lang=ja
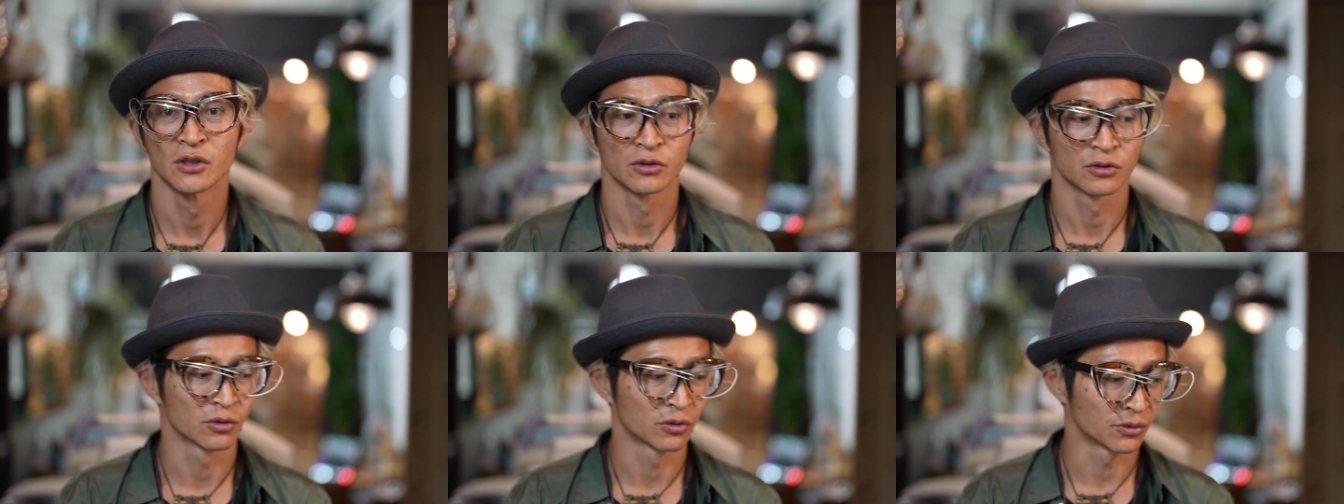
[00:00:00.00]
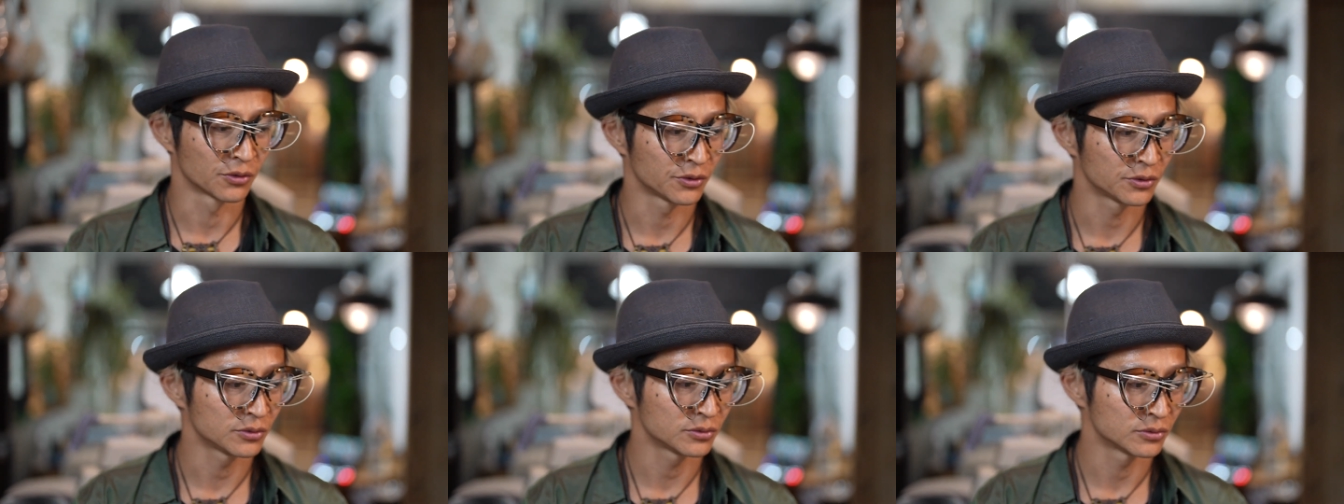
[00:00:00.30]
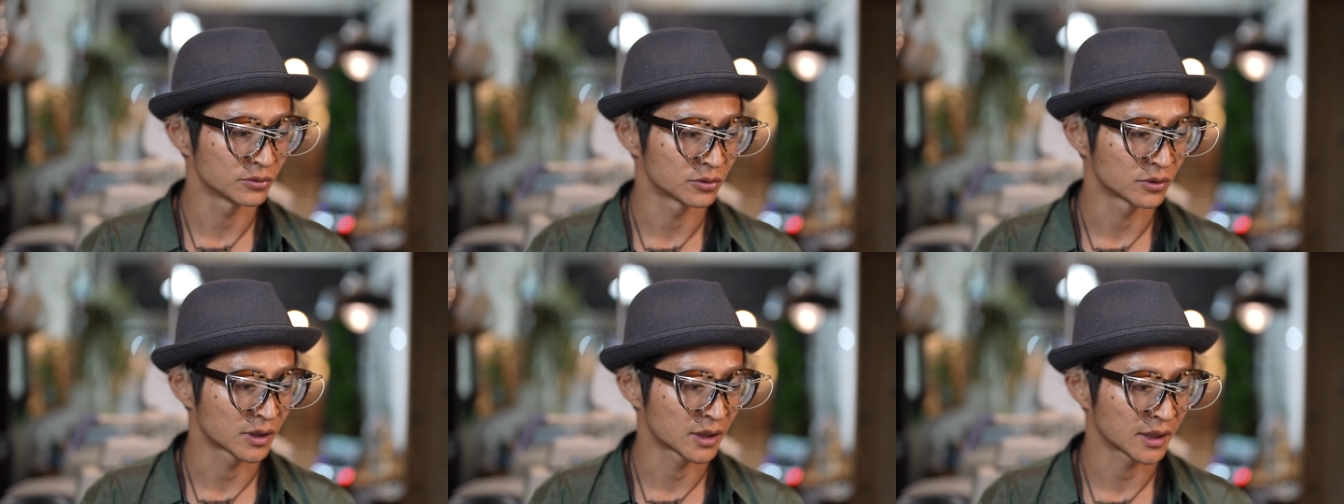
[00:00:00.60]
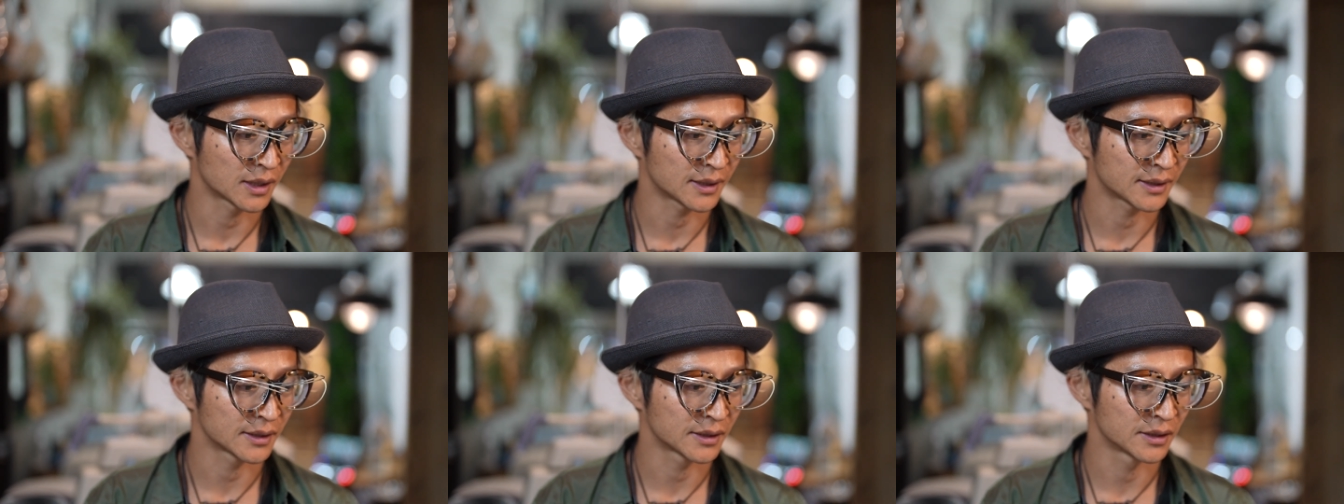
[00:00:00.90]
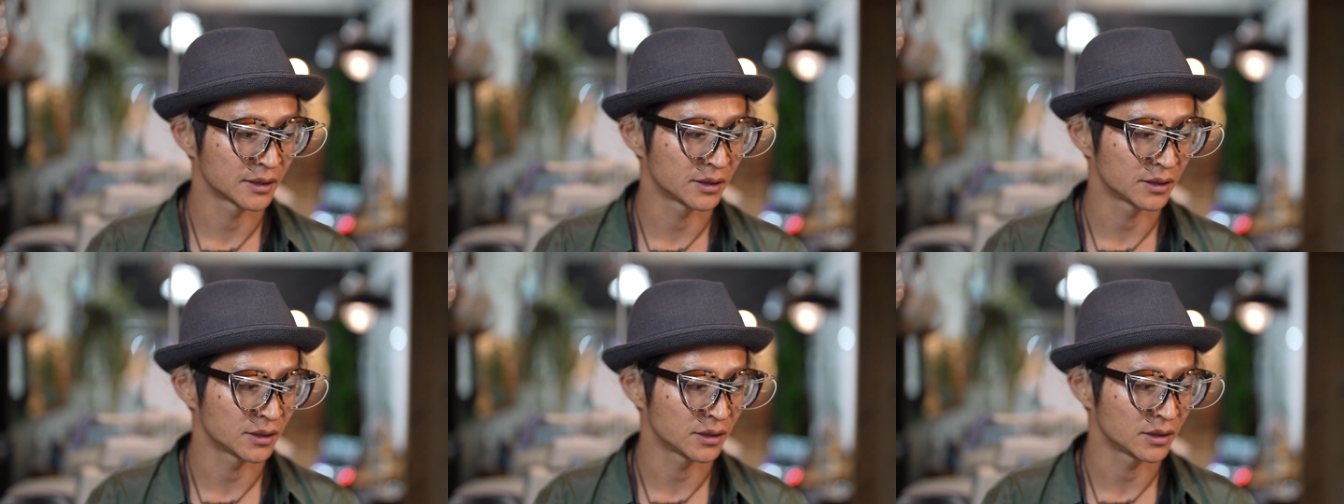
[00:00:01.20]
というか
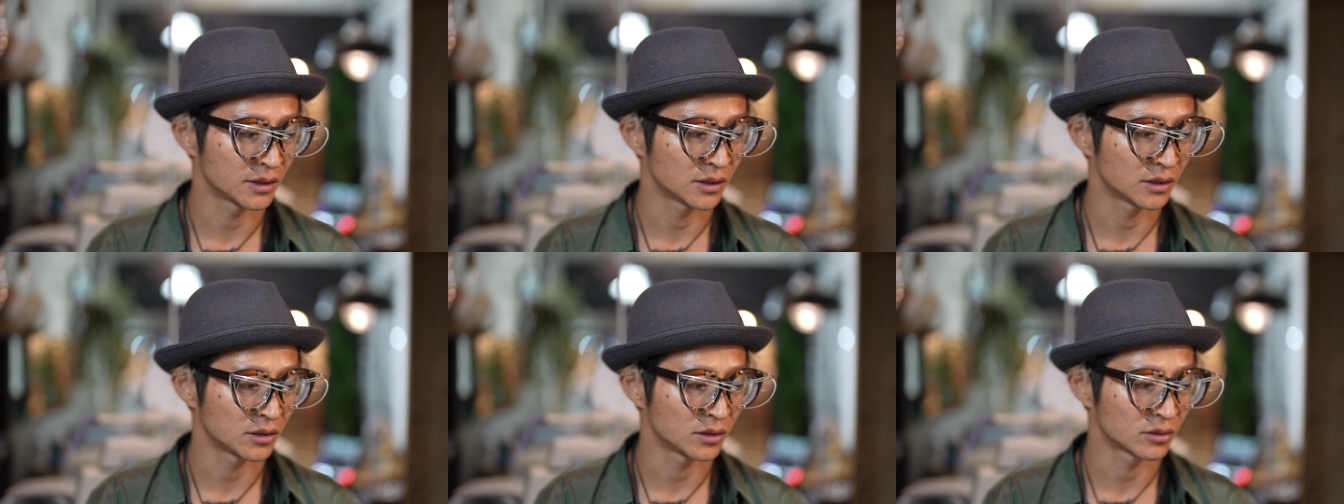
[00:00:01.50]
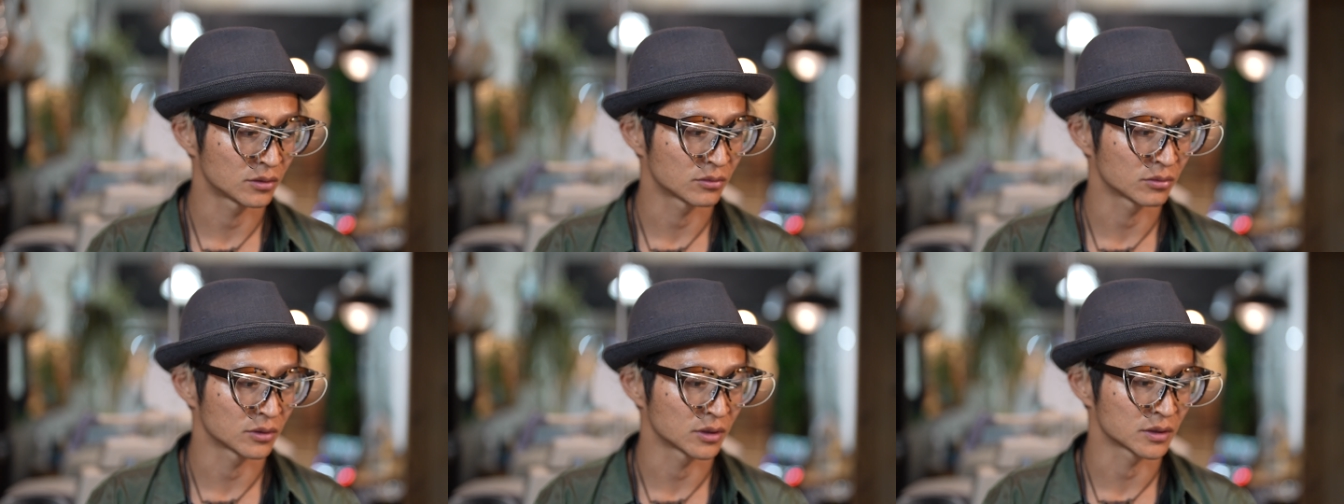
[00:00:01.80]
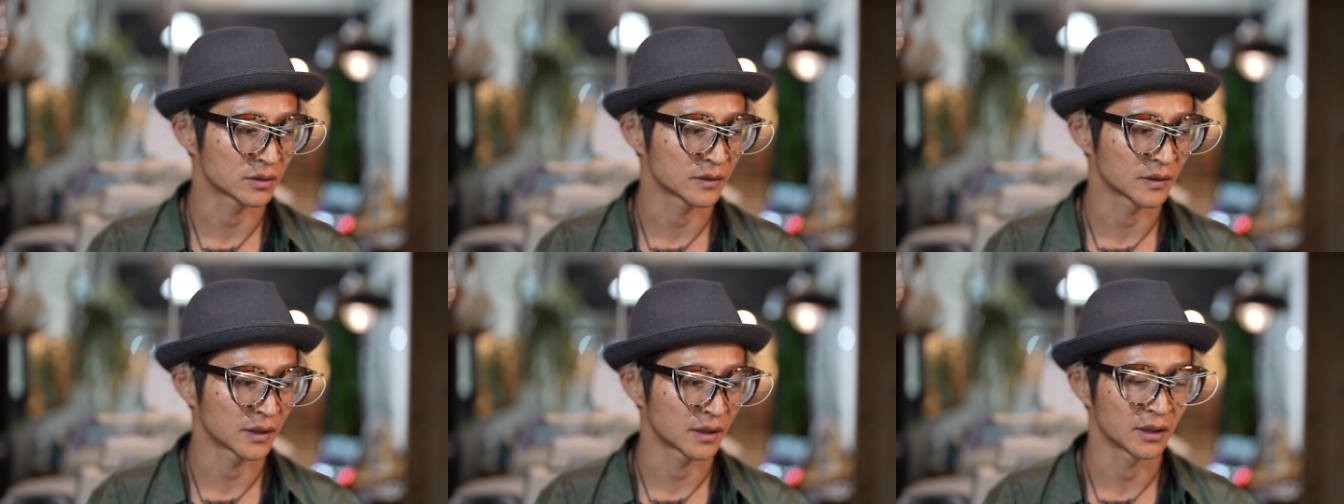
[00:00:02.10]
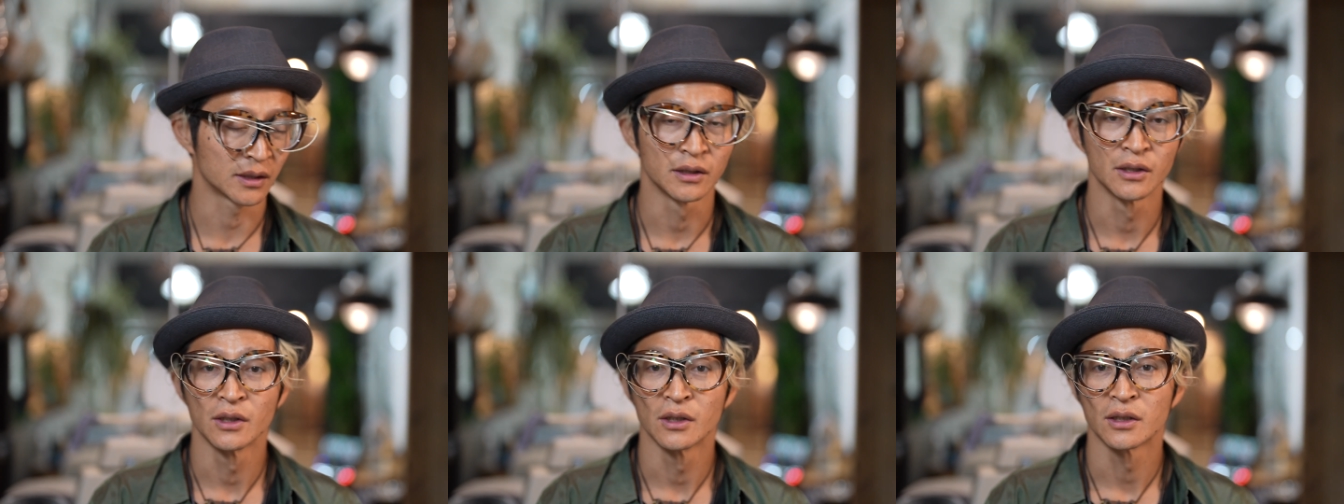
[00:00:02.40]
えー、っとですね、